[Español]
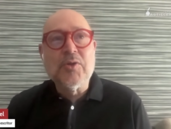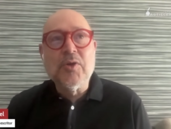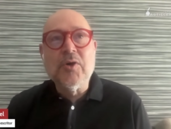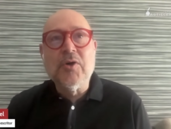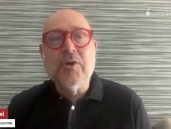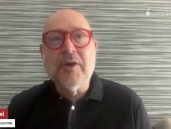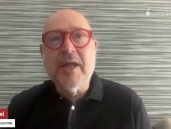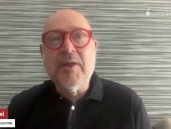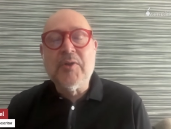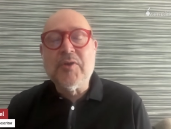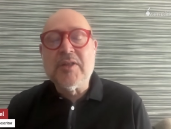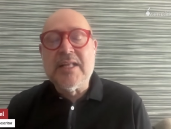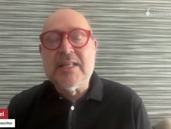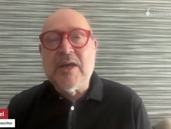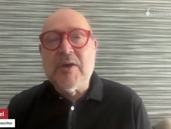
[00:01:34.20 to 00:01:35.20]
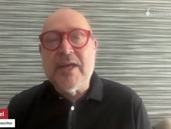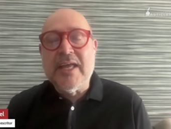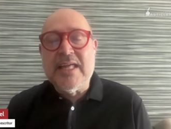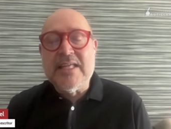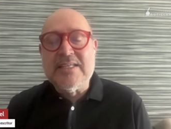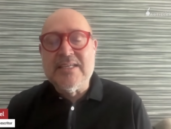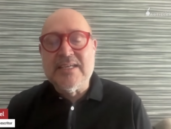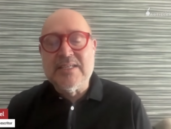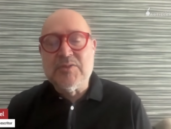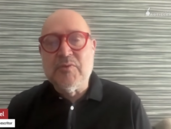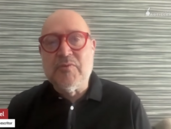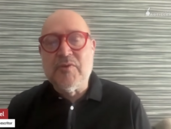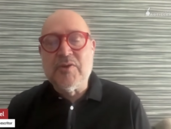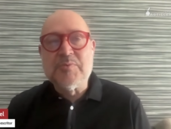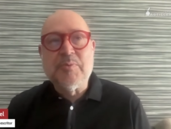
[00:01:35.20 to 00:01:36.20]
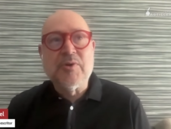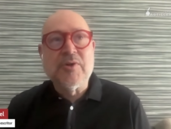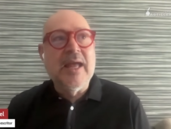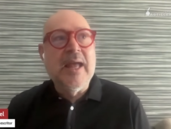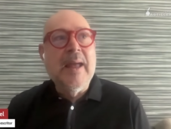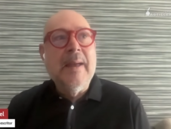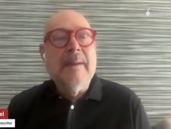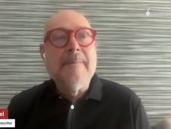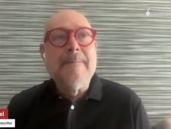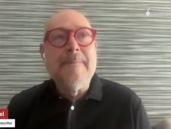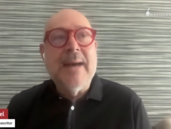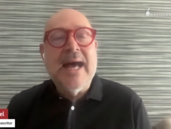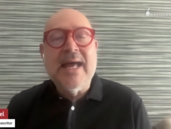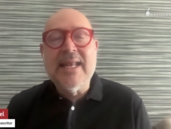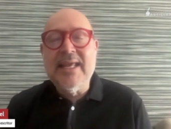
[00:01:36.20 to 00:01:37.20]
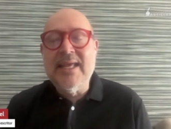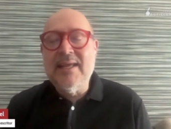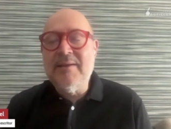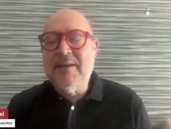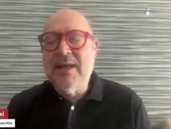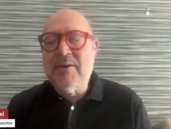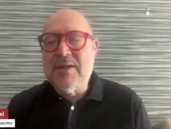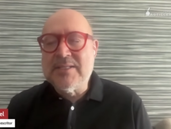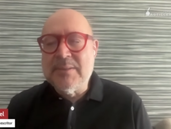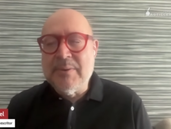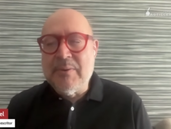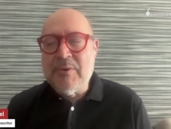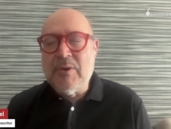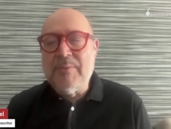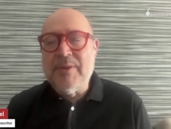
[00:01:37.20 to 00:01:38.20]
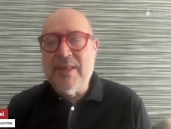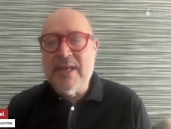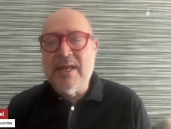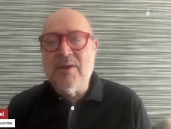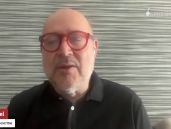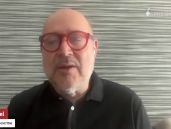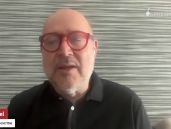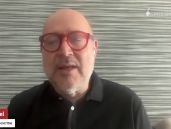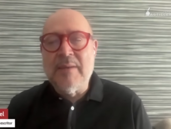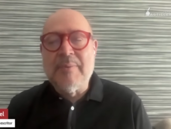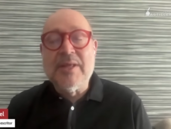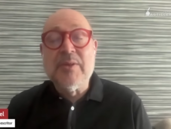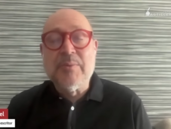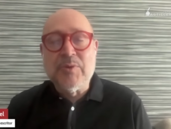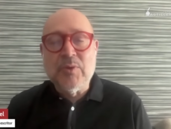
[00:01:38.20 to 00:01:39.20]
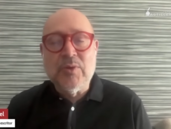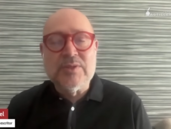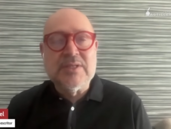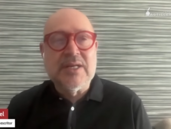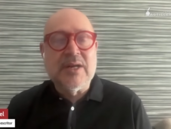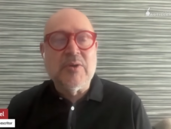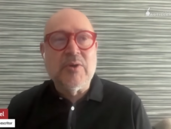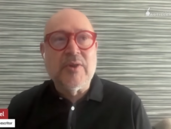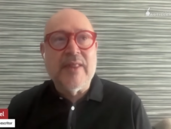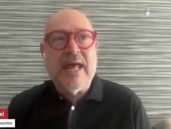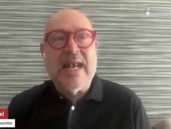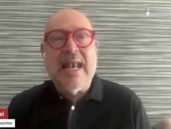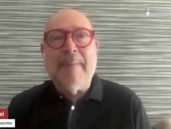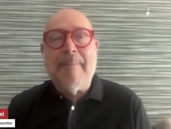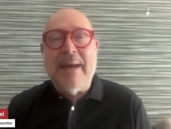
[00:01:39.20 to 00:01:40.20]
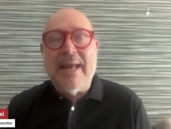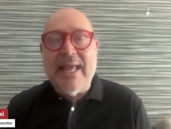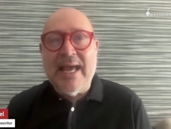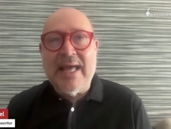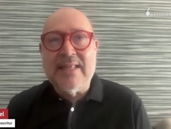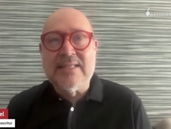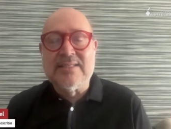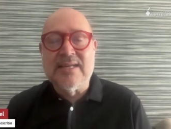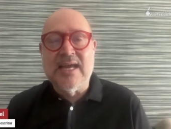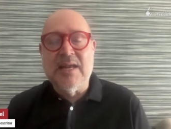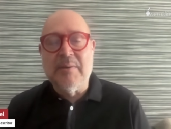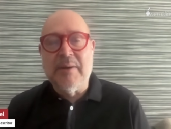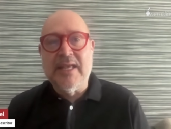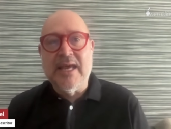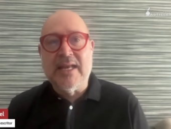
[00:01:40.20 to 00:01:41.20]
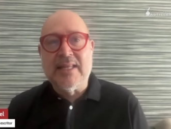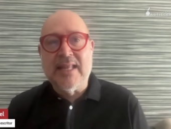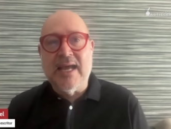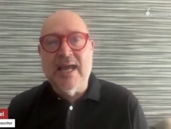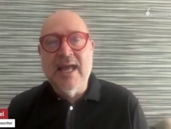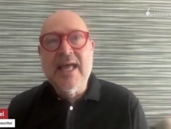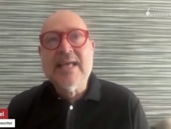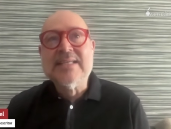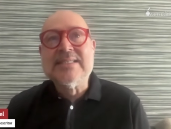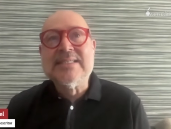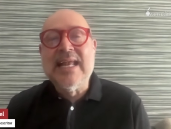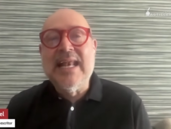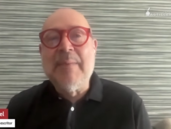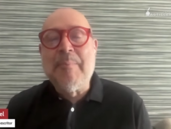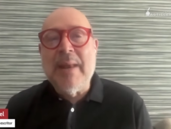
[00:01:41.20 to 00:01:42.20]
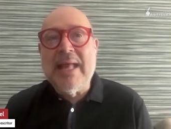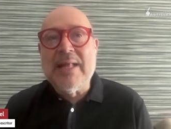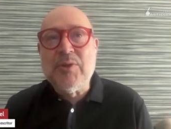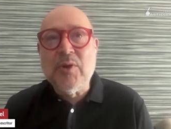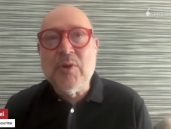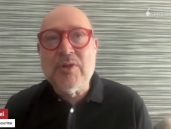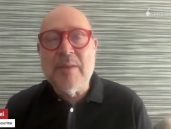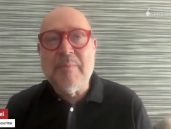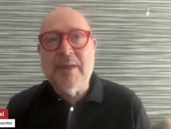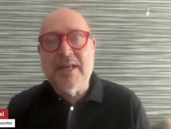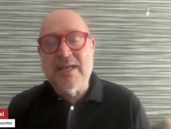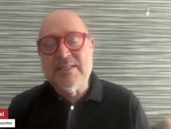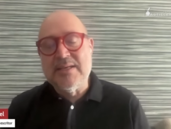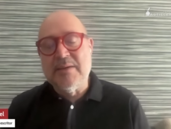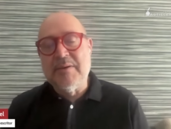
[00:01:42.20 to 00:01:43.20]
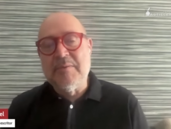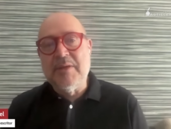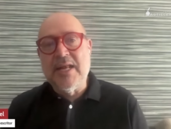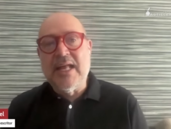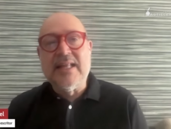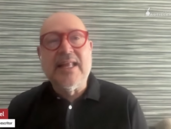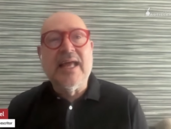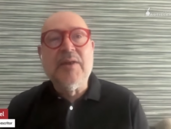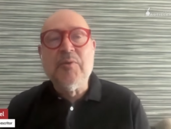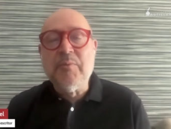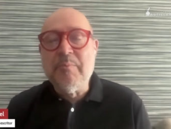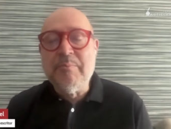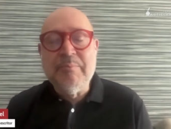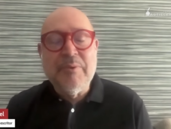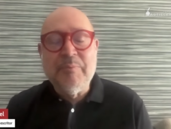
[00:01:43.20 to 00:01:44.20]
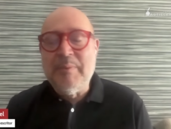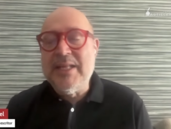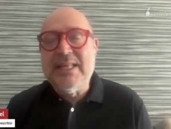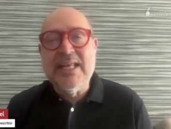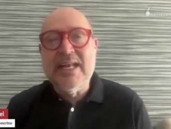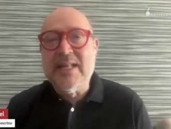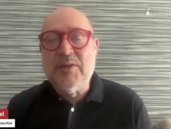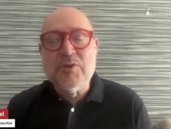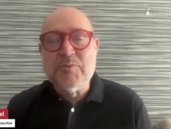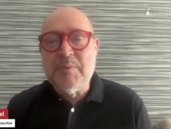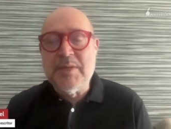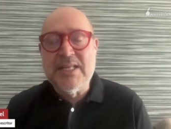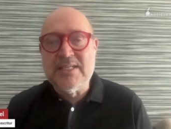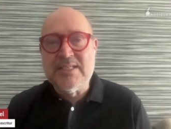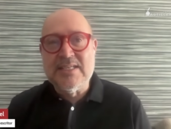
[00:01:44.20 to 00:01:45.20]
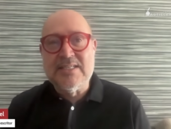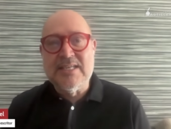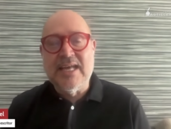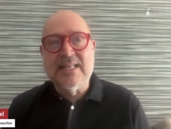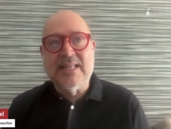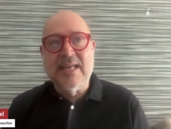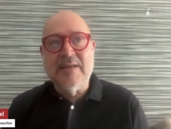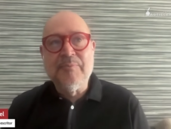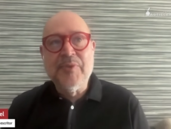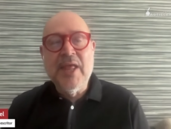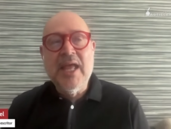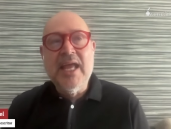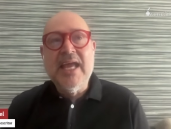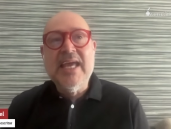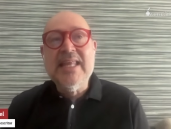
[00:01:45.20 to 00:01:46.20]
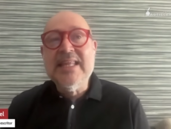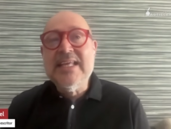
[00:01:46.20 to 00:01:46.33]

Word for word: otro, el otro atentado que ella dice que sufrió es porque Mari, y ahora se me va a olvidar el, apellido tú lo has de recordar, la pareja de Israel Vallarta, se le plantó también a Isabel Miranda en un mitin en 2017